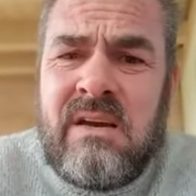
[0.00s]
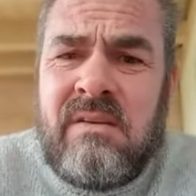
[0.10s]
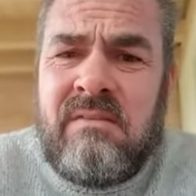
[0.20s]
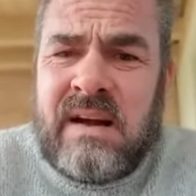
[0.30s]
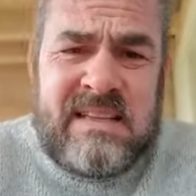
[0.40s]

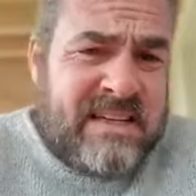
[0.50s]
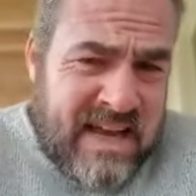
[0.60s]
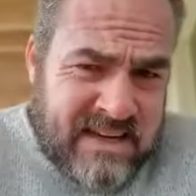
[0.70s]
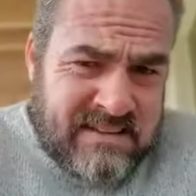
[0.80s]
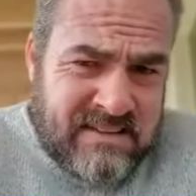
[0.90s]
was ihr
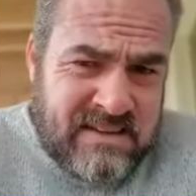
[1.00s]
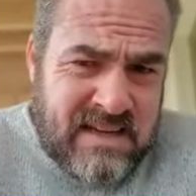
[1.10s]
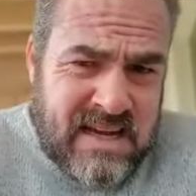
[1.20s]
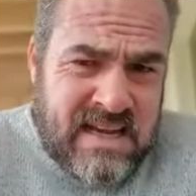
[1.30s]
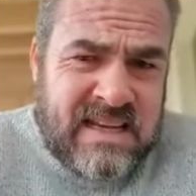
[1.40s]
denkt.
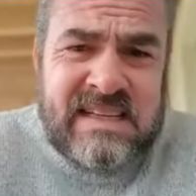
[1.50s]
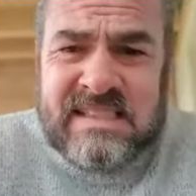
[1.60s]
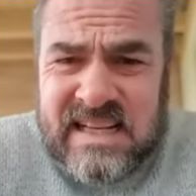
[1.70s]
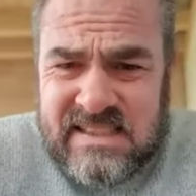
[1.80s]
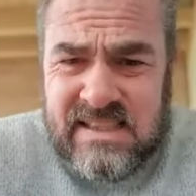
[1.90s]

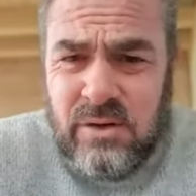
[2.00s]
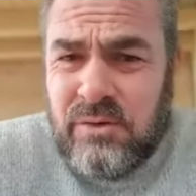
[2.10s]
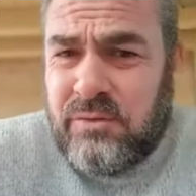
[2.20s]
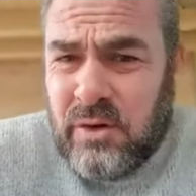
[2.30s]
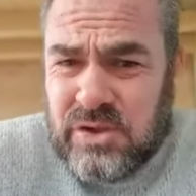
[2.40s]
Gesetze und
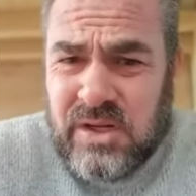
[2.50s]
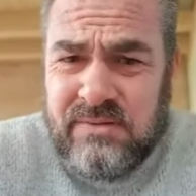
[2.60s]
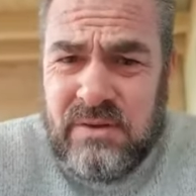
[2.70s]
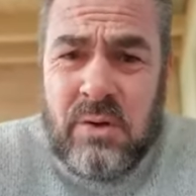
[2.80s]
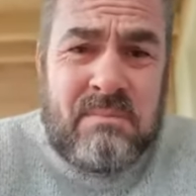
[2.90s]

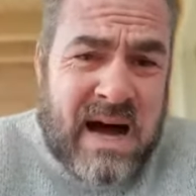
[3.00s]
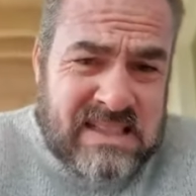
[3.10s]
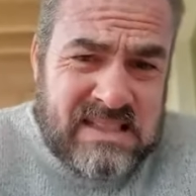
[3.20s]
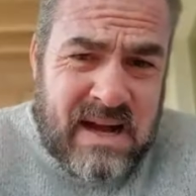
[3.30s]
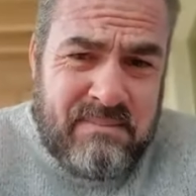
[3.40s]
Vorschriften und
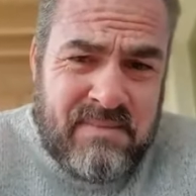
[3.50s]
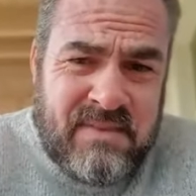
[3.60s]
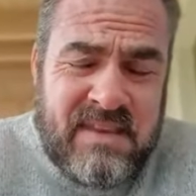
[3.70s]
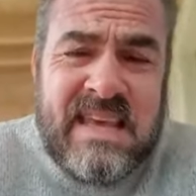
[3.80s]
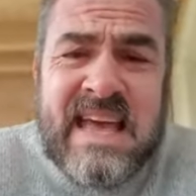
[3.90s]
Maßnahmen,
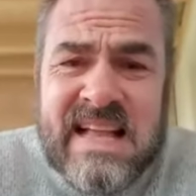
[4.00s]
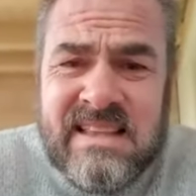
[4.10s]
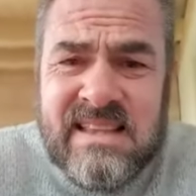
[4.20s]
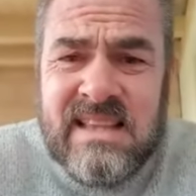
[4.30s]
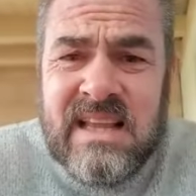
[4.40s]
die
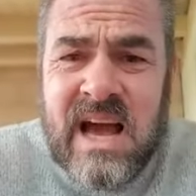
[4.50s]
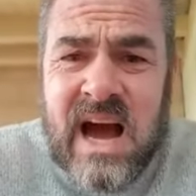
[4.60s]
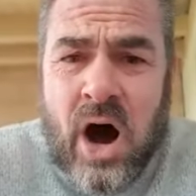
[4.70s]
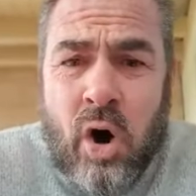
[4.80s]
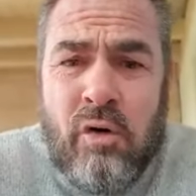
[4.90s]
gelten
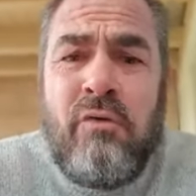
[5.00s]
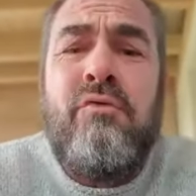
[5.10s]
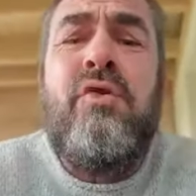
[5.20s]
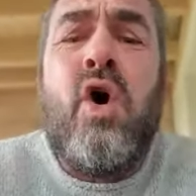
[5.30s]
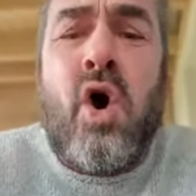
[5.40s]
auch
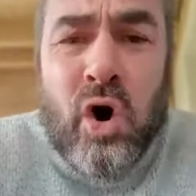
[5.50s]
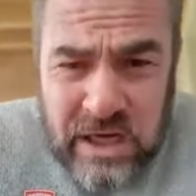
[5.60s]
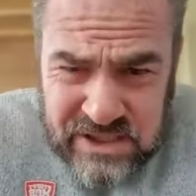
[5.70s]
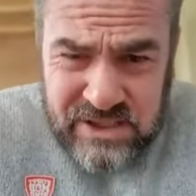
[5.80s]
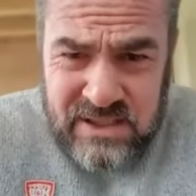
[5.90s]
für
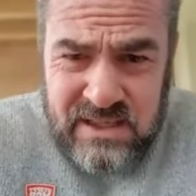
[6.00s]
euch.